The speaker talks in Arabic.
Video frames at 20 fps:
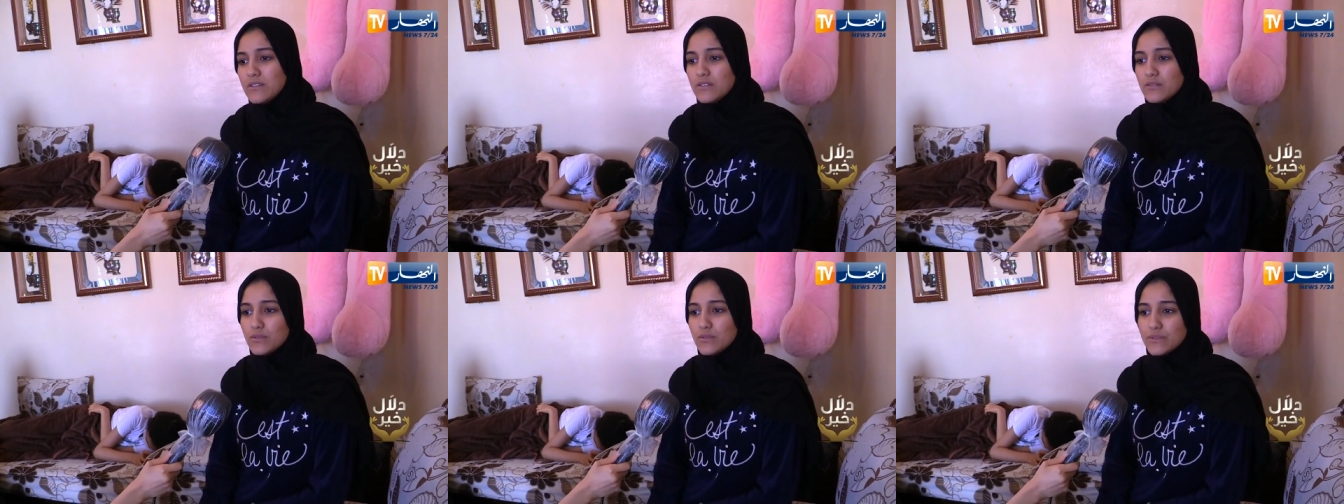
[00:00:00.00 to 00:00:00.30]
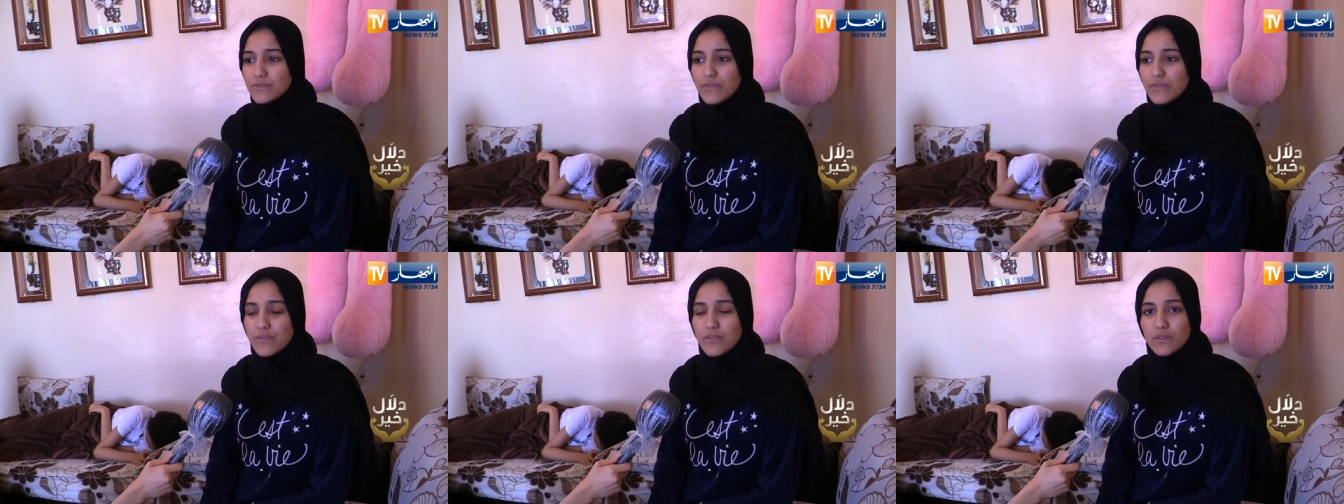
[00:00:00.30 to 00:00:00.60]
انه
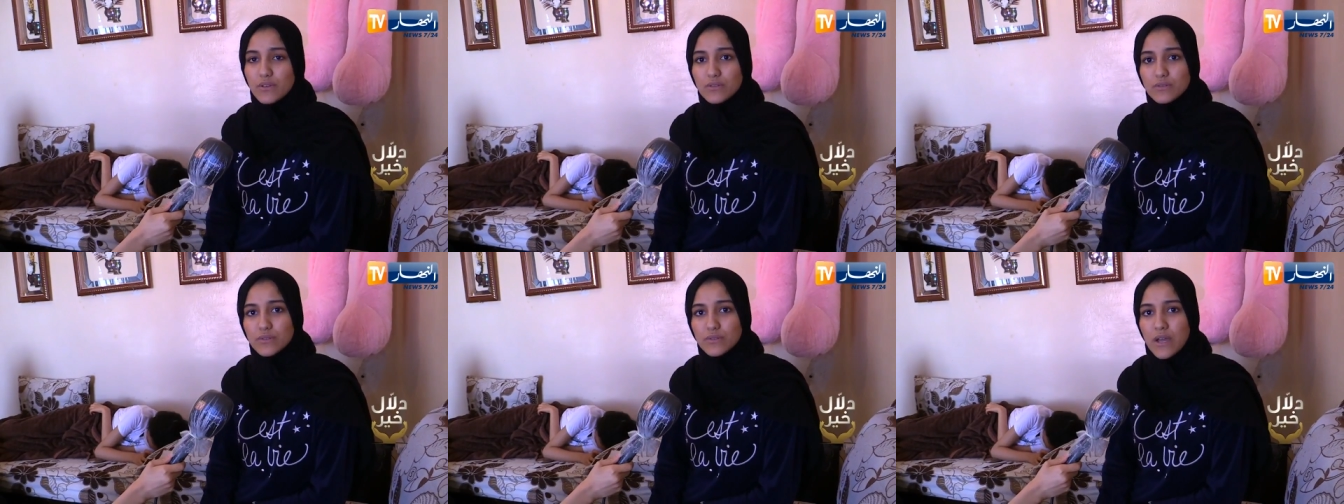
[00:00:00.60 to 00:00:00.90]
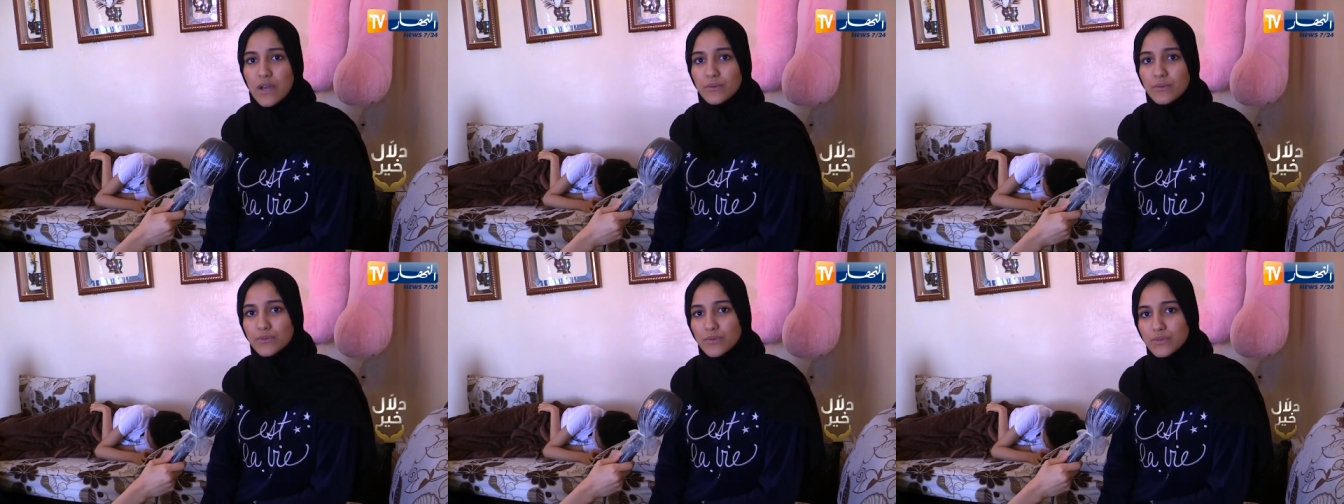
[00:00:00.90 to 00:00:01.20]
يتفضلوا
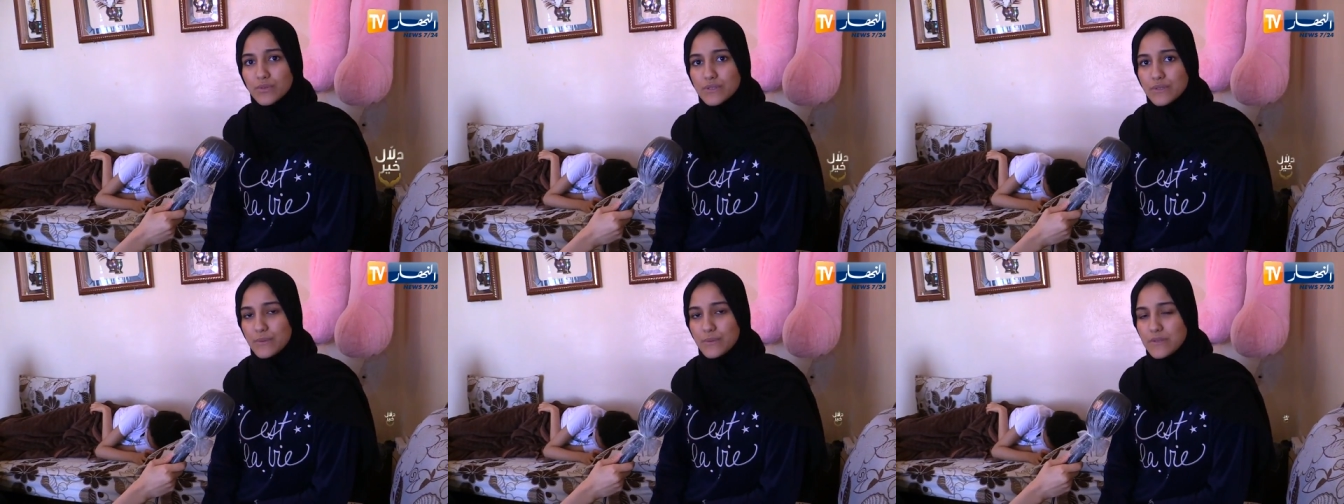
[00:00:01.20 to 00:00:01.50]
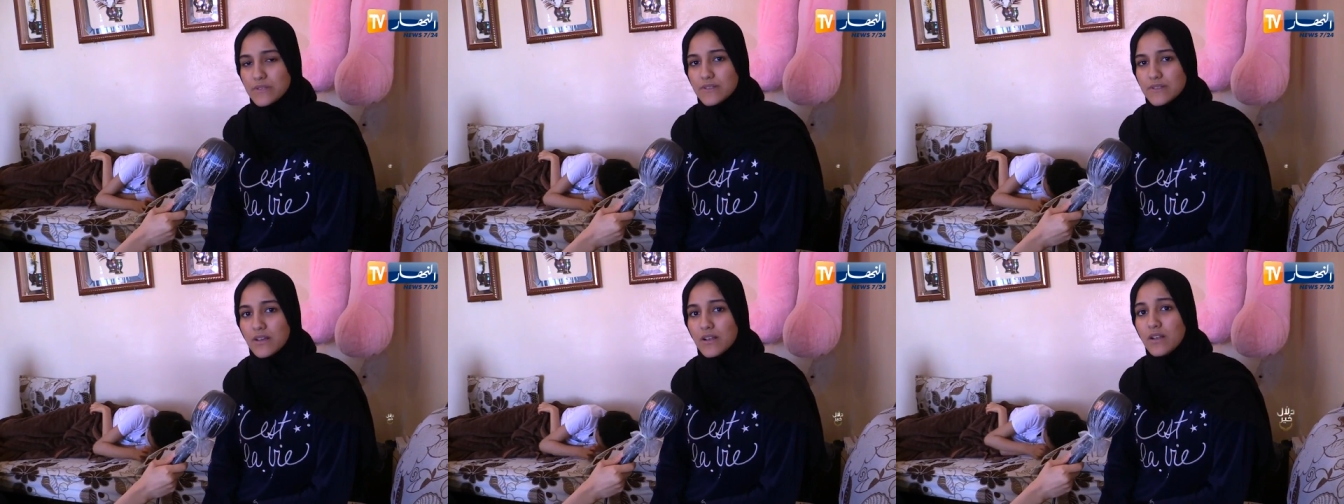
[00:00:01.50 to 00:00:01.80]
ويعاونوا اختي
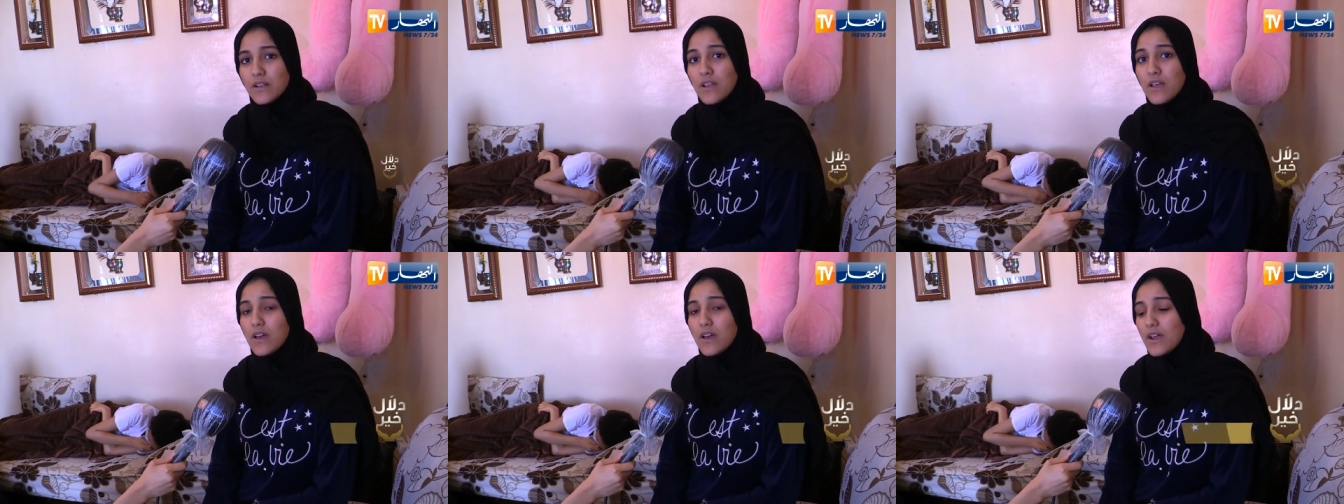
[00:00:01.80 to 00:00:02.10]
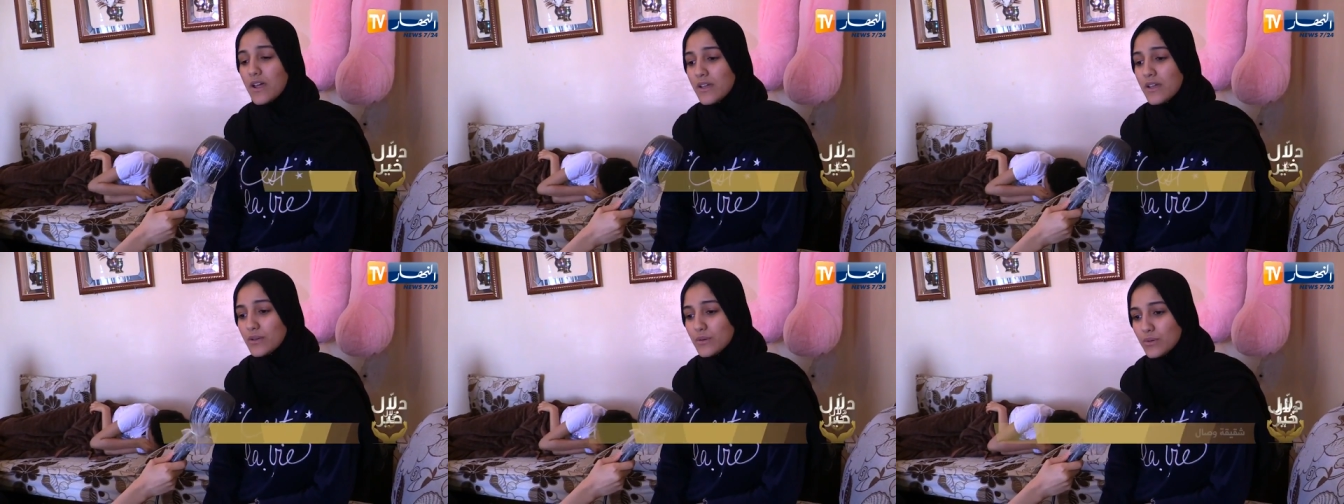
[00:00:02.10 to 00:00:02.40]
ويصال
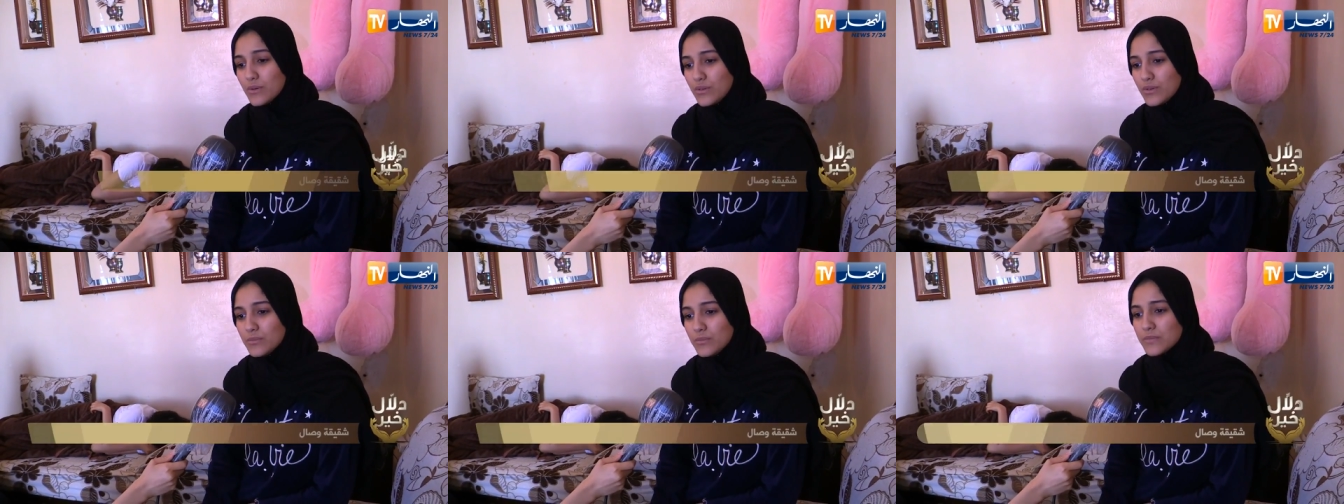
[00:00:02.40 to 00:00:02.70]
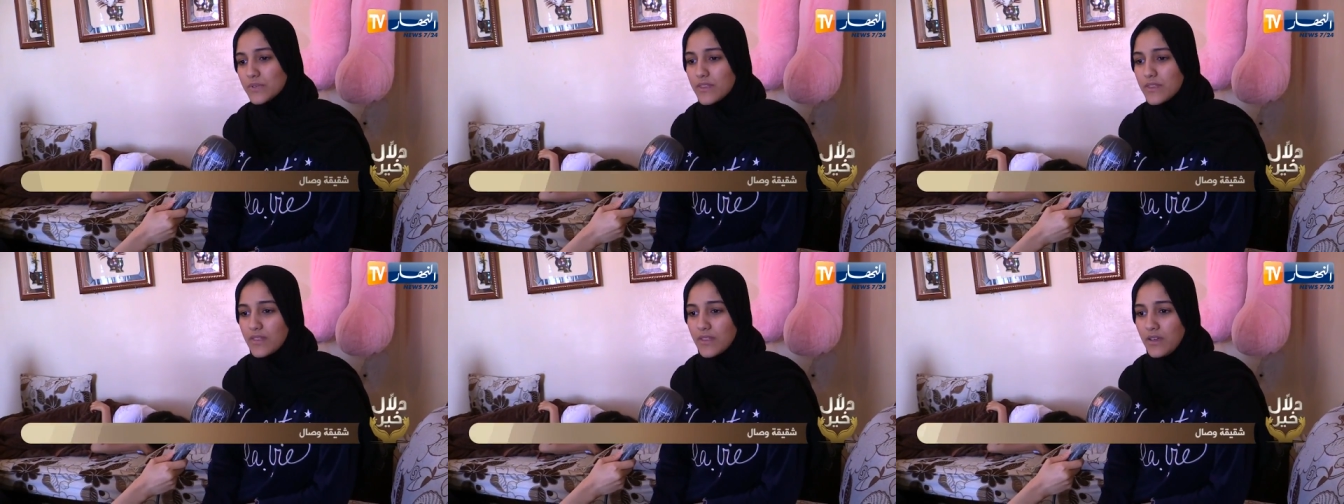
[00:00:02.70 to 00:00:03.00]
راهي كل يوم
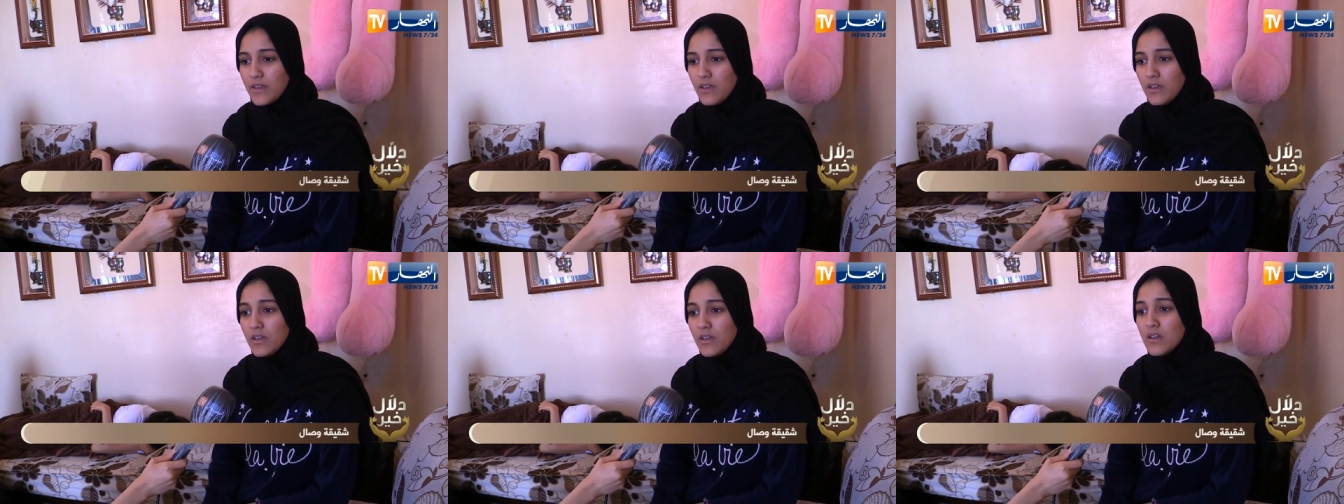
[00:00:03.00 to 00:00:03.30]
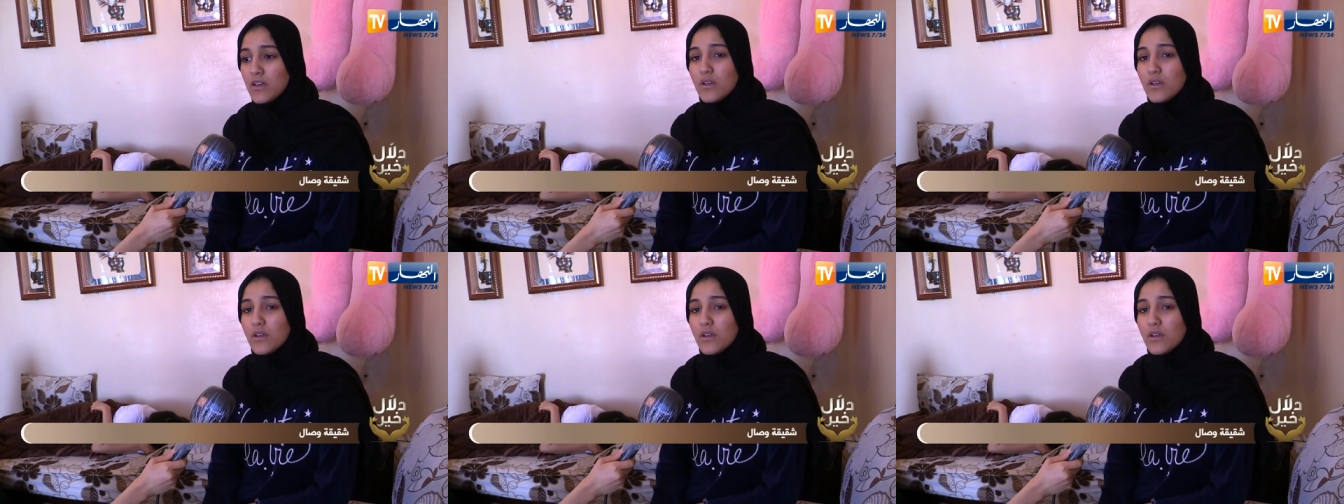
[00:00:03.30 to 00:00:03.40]
تضيع